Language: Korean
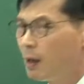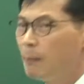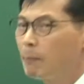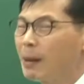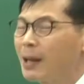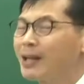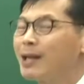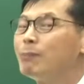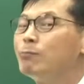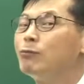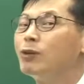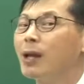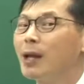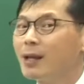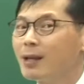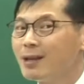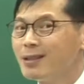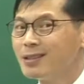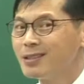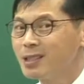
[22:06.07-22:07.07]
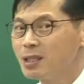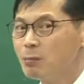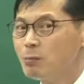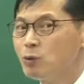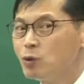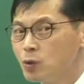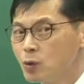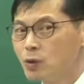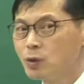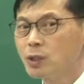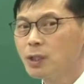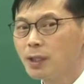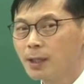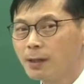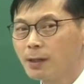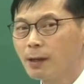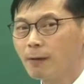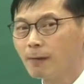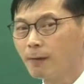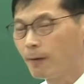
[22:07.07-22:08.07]
바닷물에 침수를
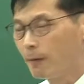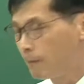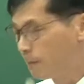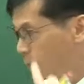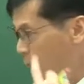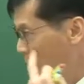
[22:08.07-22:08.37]
시킨다고요.